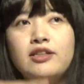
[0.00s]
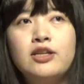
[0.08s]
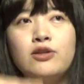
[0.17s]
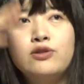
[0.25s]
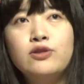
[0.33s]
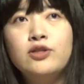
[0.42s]

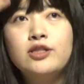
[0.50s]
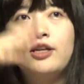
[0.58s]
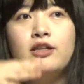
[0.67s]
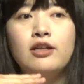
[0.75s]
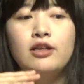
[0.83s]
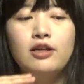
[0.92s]
成立し
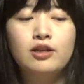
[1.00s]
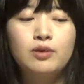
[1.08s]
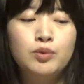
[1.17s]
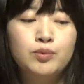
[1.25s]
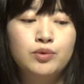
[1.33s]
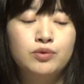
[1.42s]
ていただい
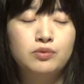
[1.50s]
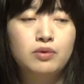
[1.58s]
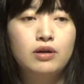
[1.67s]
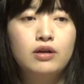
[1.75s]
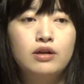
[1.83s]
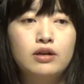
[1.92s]
た部分
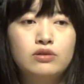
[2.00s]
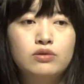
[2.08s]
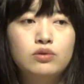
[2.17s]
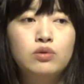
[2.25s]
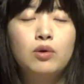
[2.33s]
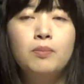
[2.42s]
はあの
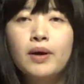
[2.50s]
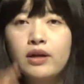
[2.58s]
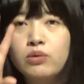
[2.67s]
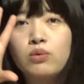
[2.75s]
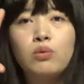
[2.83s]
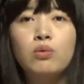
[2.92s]
すごく
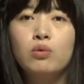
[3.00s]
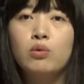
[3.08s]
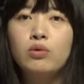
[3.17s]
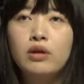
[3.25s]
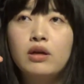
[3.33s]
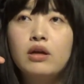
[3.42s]
パッと
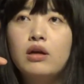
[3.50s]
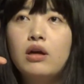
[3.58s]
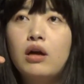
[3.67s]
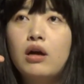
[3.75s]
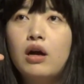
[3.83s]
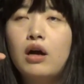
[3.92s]
こうね
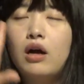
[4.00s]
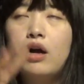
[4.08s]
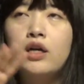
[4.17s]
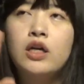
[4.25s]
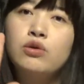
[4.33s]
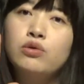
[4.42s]

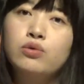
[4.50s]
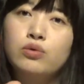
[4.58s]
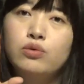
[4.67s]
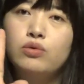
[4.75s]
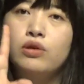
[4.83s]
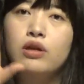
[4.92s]
明る
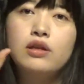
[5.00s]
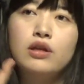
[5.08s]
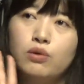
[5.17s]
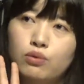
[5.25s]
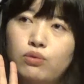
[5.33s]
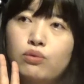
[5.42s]
くなっ
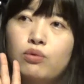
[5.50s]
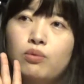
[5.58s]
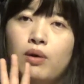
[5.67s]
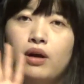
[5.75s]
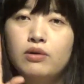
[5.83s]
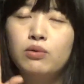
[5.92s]
てる
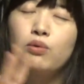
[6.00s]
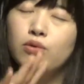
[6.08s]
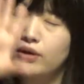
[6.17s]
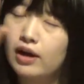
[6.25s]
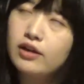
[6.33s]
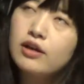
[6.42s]
ワン
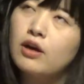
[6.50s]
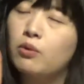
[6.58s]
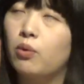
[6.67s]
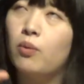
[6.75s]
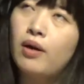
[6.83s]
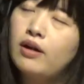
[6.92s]
こう肌が
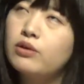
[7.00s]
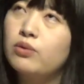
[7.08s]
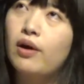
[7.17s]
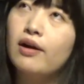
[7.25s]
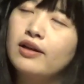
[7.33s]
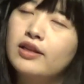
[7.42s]
こう
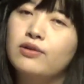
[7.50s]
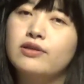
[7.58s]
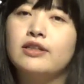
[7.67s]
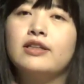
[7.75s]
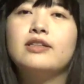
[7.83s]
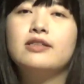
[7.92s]
ワントーン上がってる
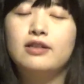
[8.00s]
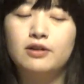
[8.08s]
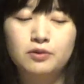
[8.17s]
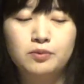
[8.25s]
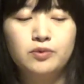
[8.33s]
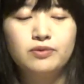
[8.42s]
じゃないですけ
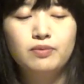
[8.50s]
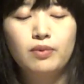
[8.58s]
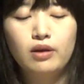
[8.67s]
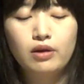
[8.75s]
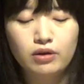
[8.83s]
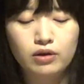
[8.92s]
れども
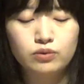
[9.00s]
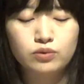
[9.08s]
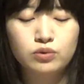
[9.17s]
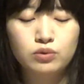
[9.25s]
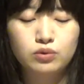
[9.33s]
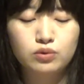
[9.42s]
あ
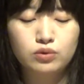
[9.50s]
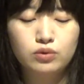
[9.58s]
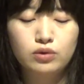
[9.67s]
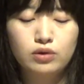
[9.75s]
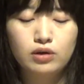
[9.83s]
のすごく